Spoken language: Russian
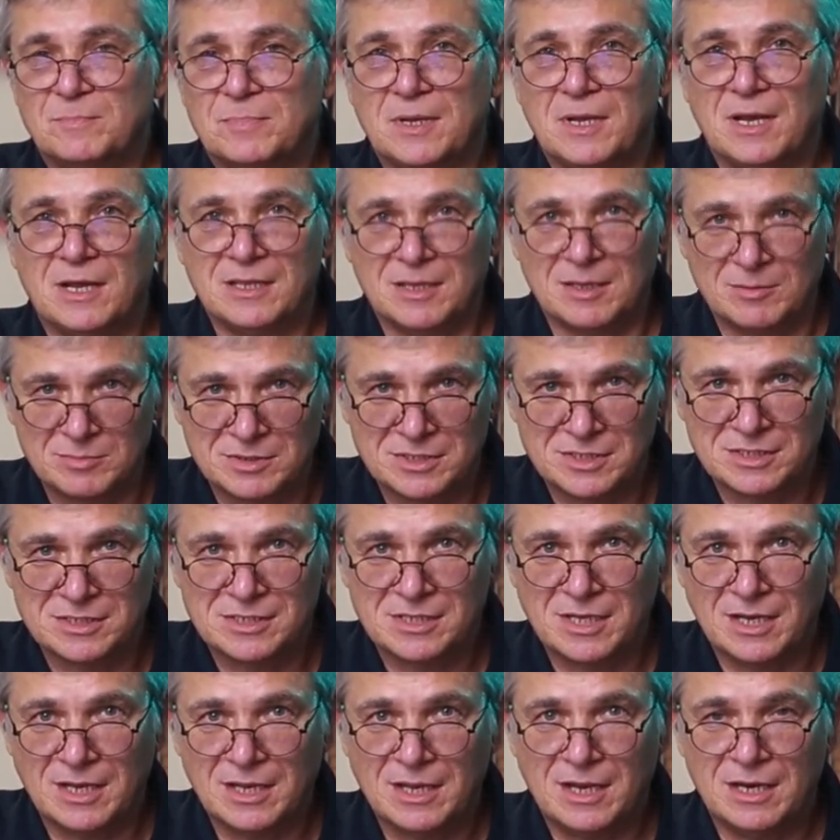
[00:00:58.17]
пьяном
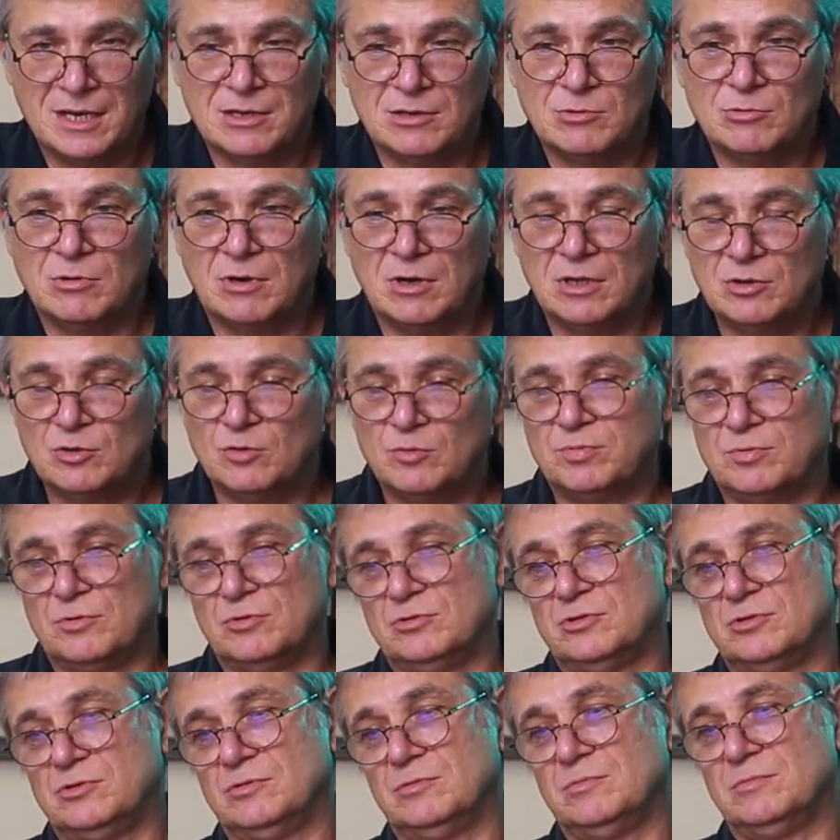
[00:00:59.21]
состоянии, но оно
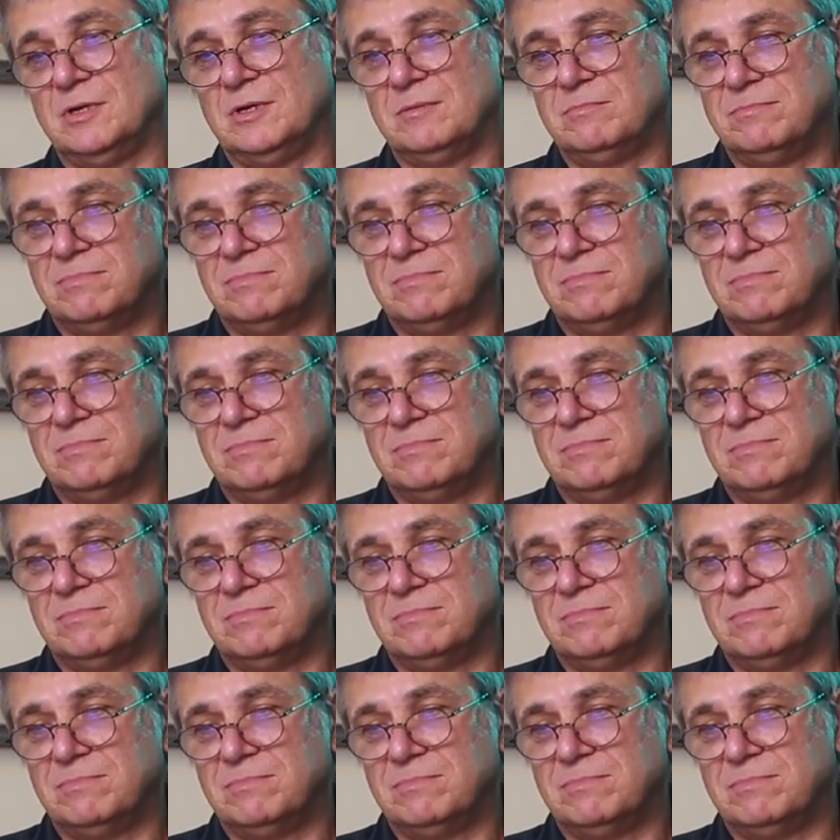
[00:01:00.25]
просто у меня